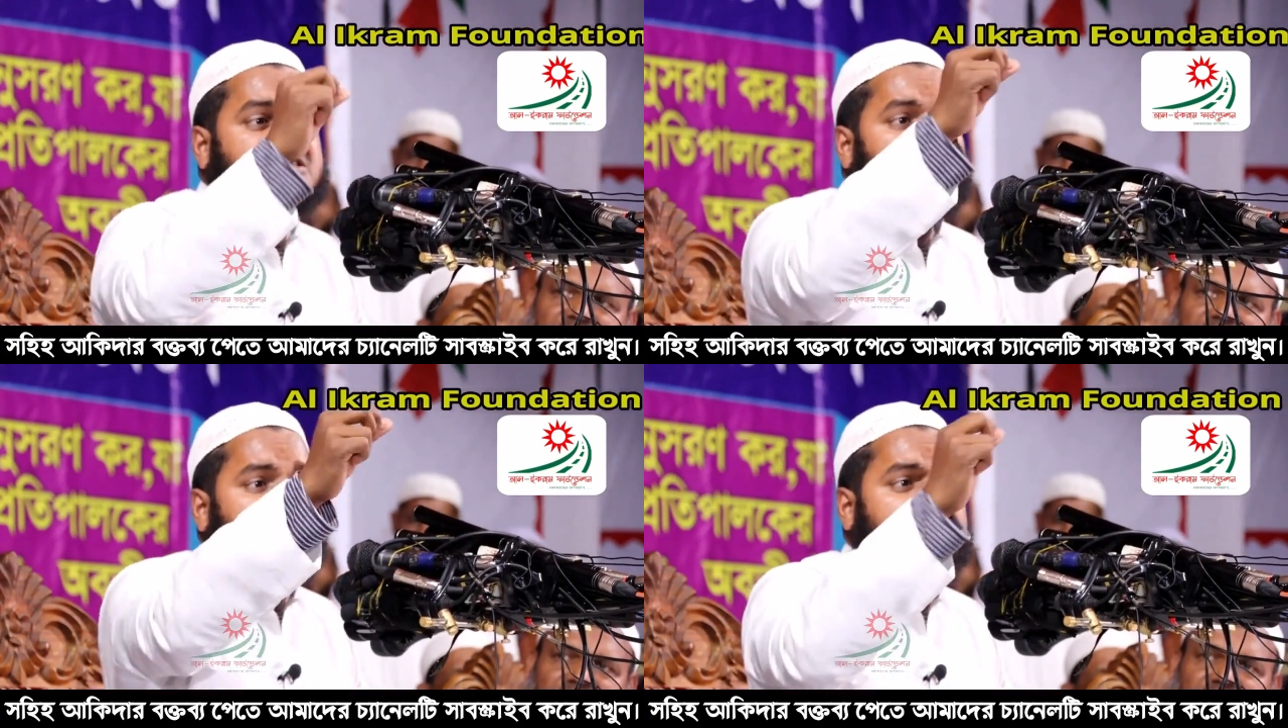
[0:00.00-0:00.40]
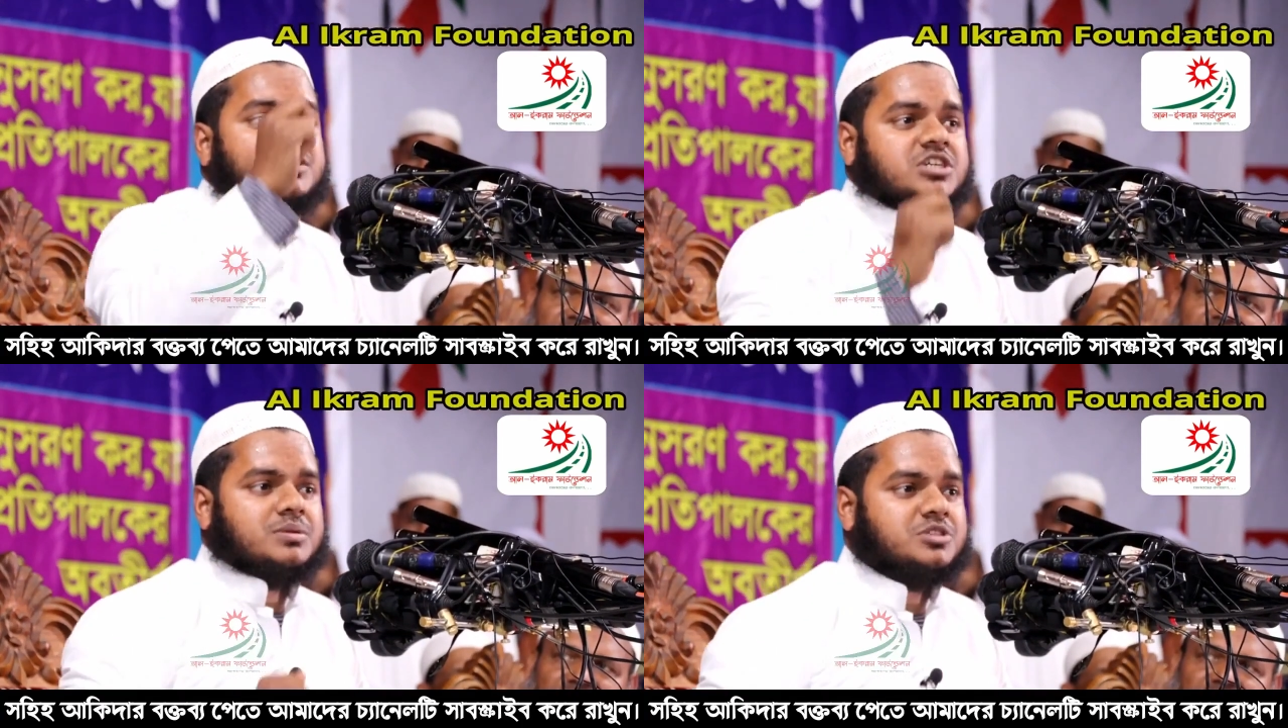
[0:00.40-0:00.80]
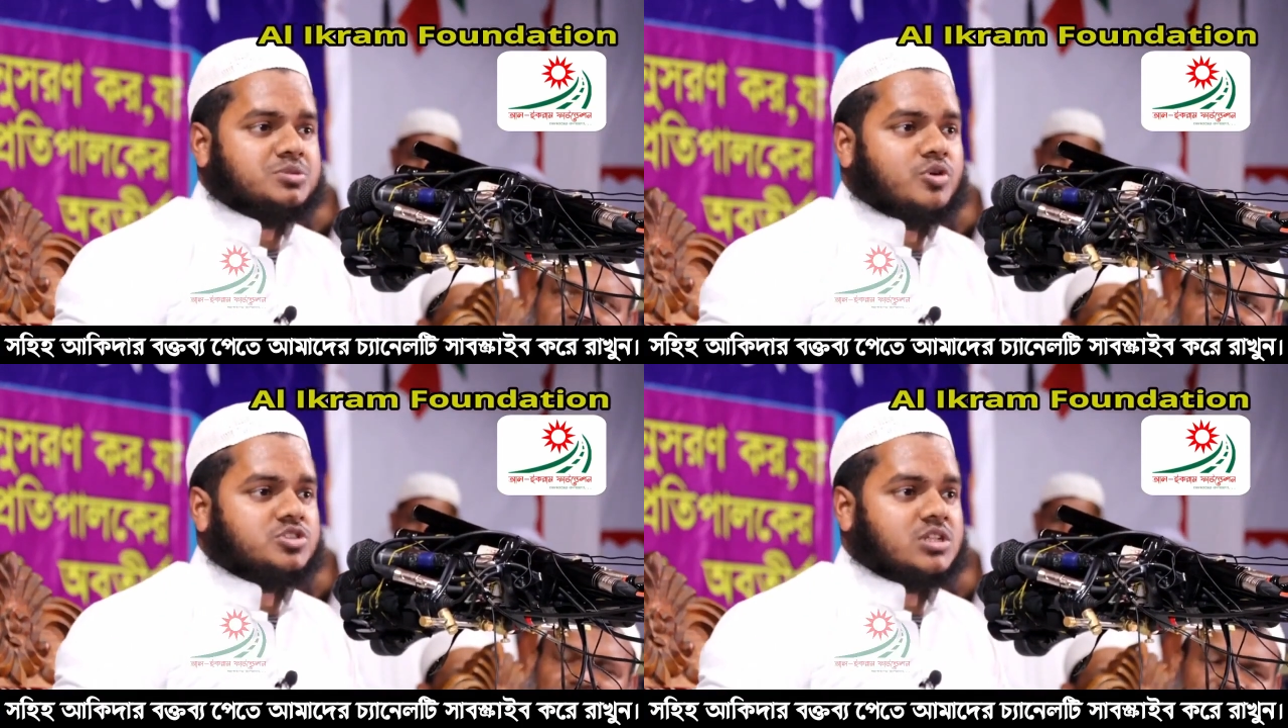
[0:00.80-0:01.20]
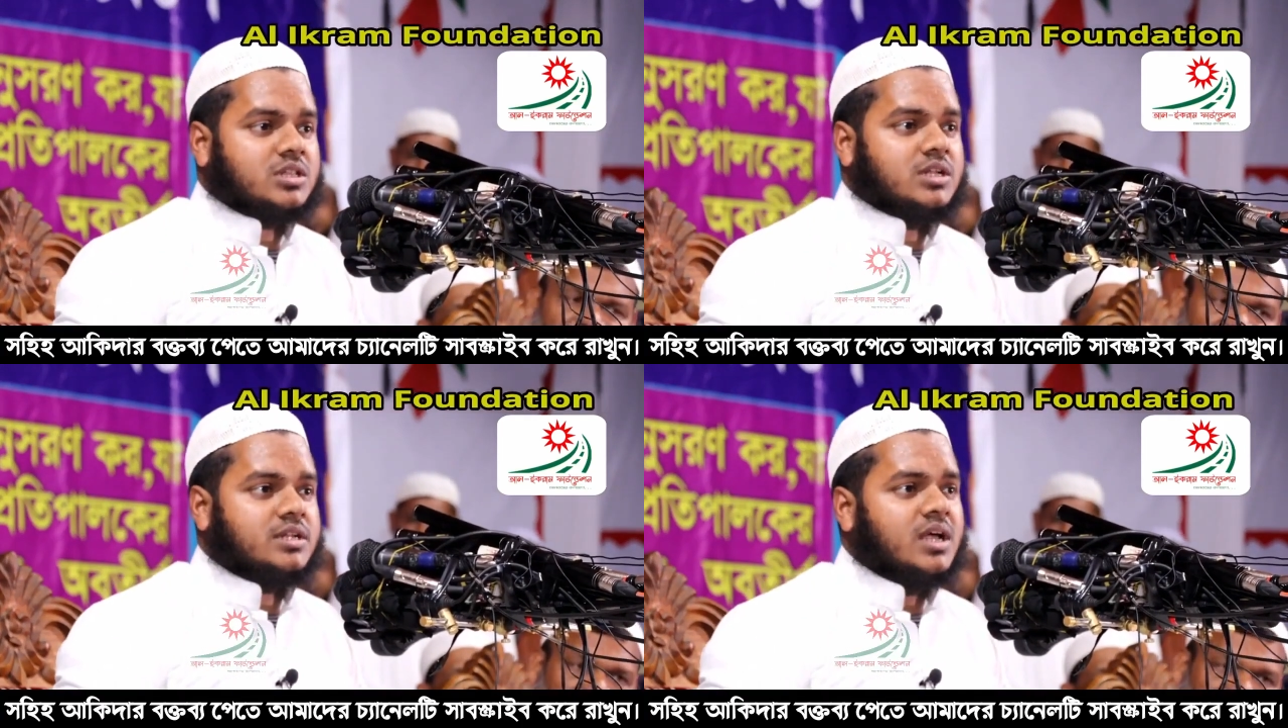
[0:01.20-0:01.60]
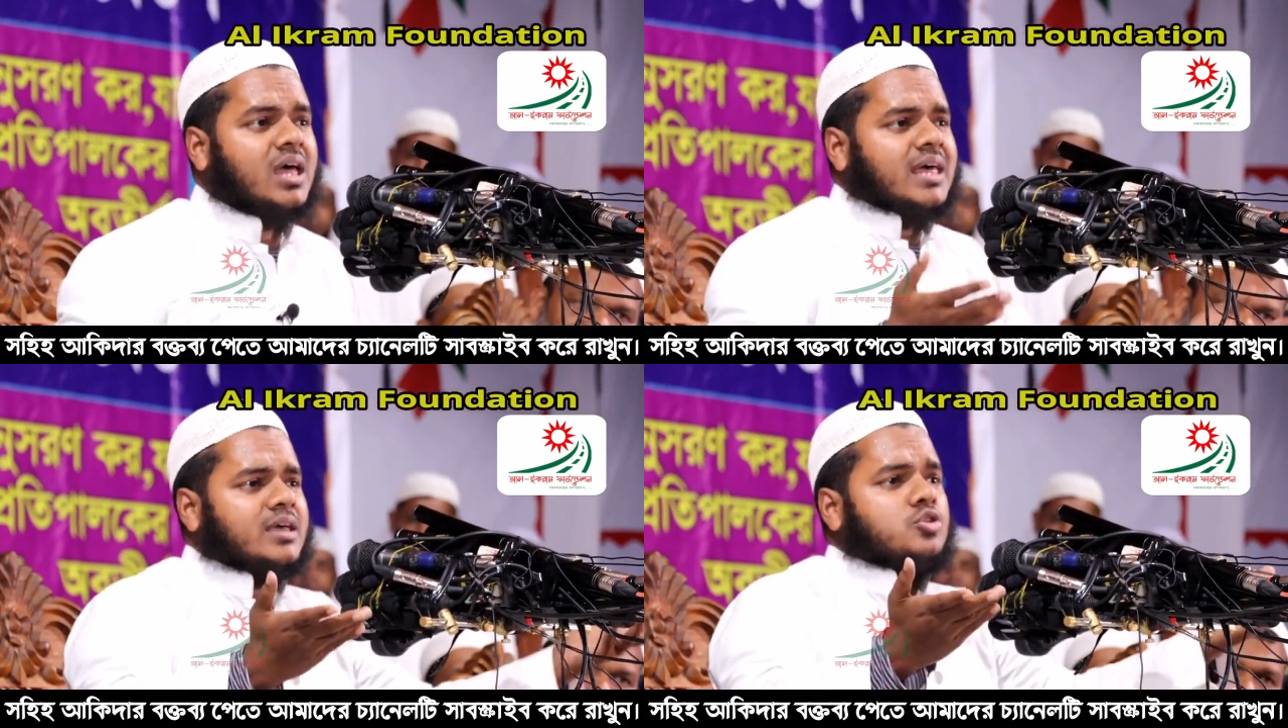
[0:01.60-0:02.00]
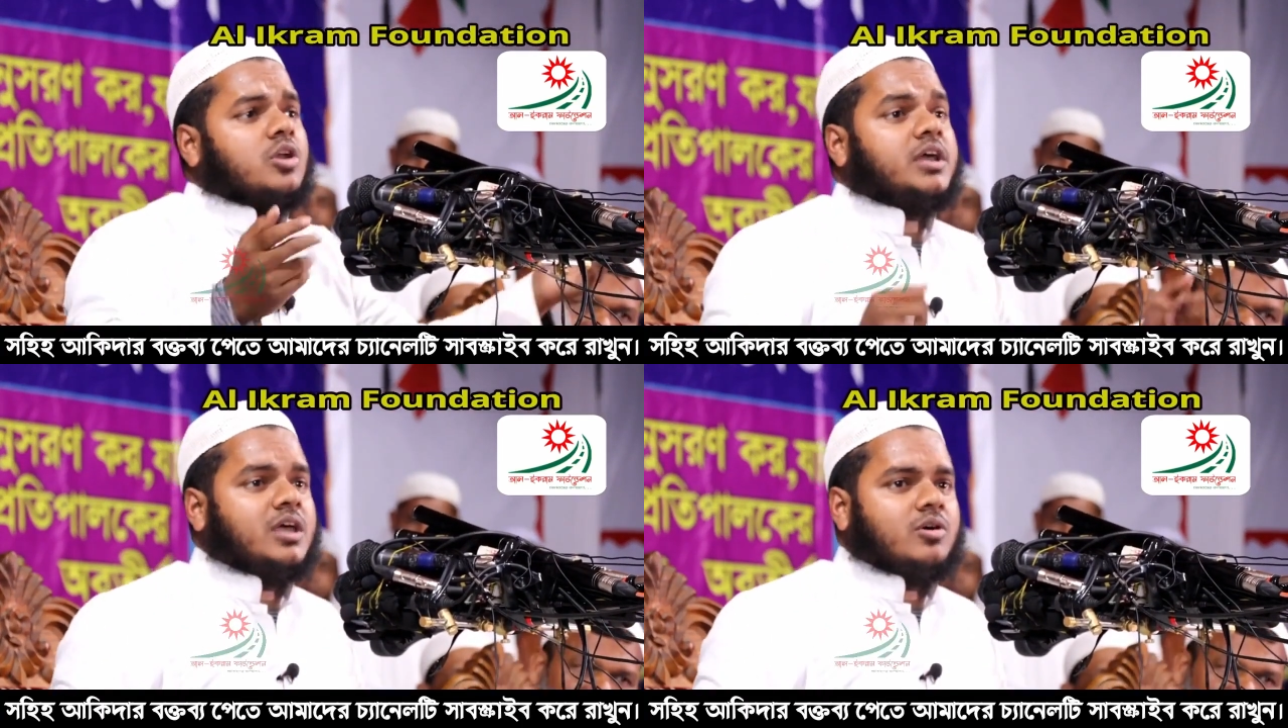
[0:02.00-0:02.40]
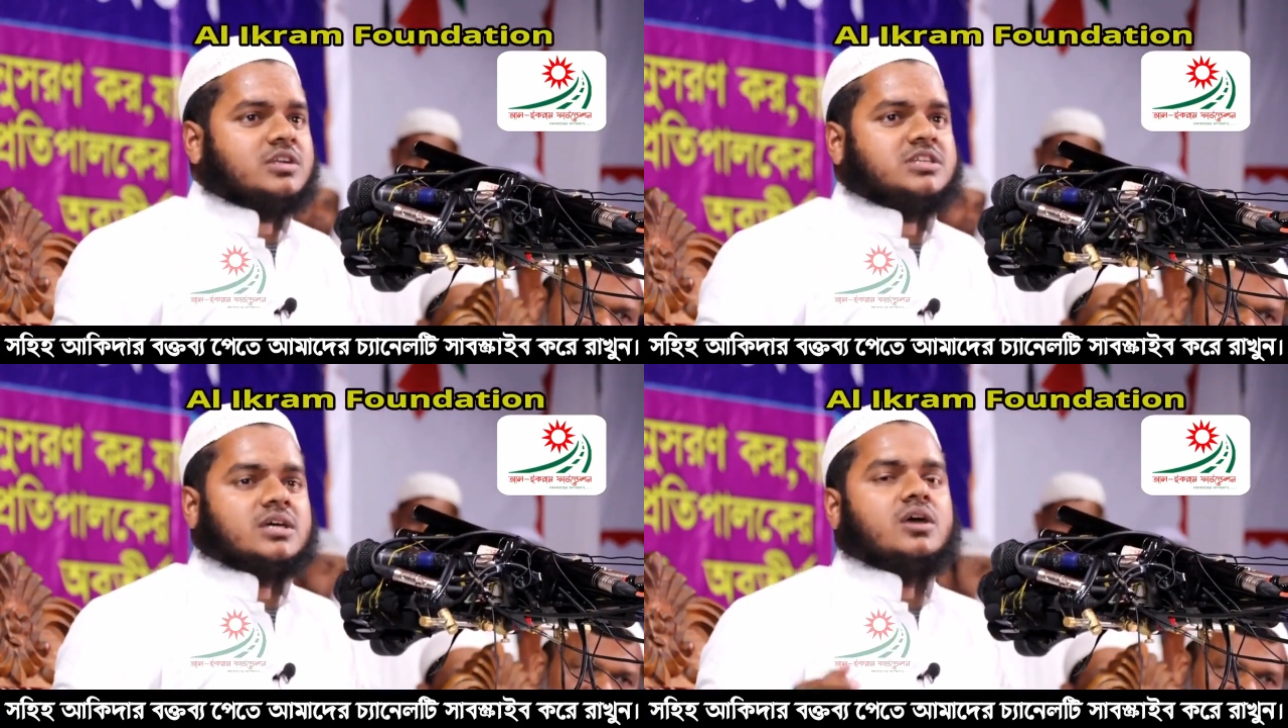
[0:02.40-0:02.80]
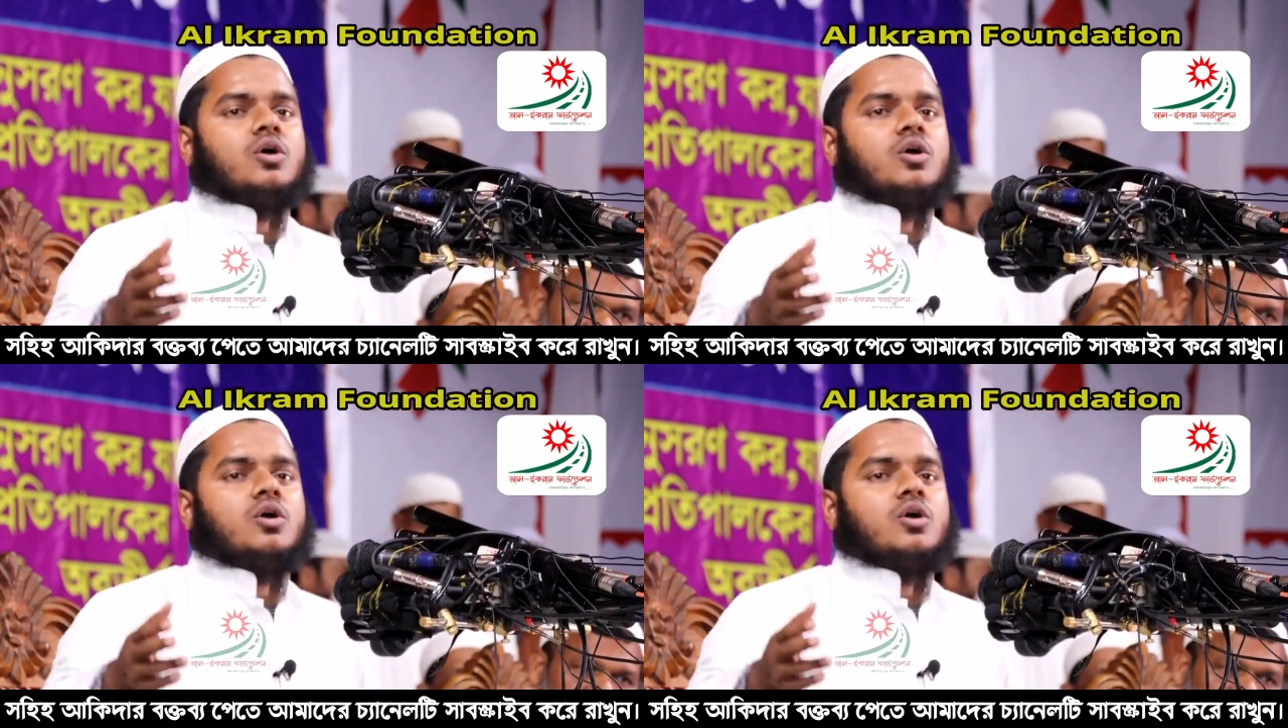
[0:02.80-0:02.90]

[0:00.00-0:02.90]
স্বাভাবিকের চাইতে বেশি মর্যাদা দিলেন হিন্দুরা কি করেছে